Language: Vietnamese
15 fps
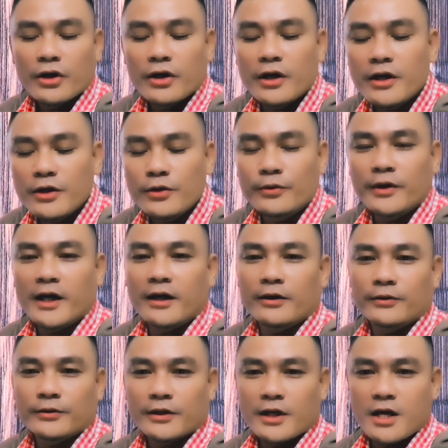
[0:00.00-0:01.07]
Hear you
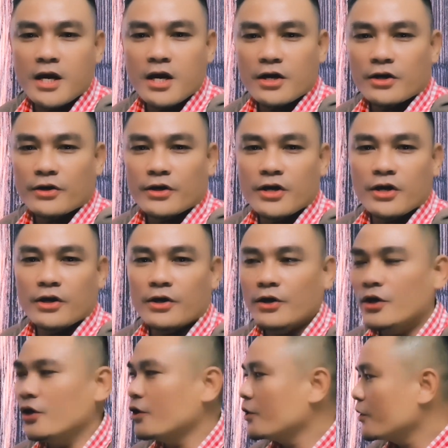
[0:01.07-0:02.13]
now. Here, here,
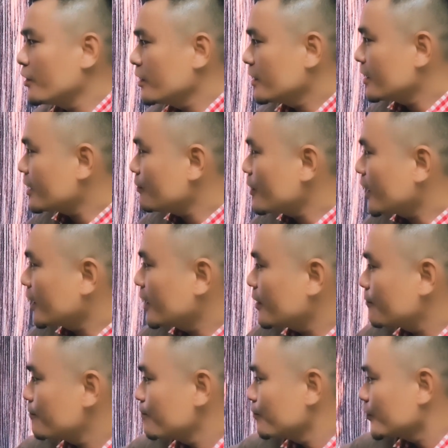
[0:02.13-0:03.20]
here. Nha các bạn
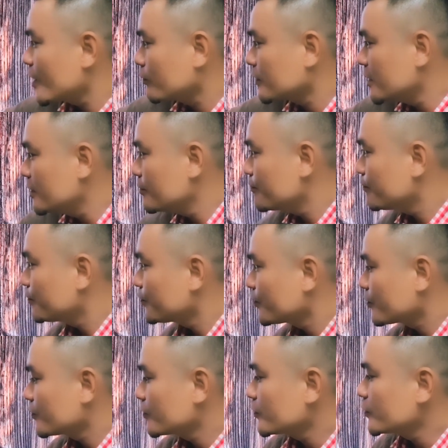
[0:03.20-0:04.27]
ha. Đọc thử.
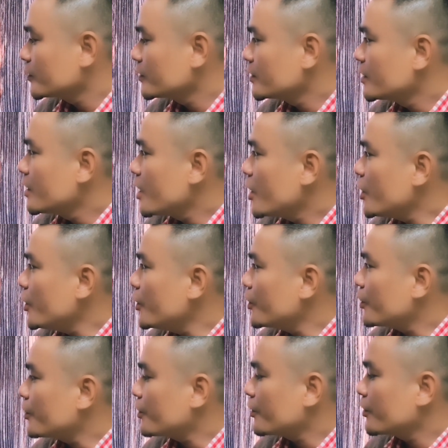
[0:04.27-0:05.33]

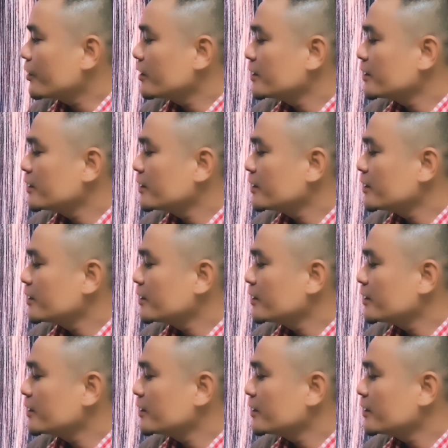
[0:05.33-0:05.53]
Here.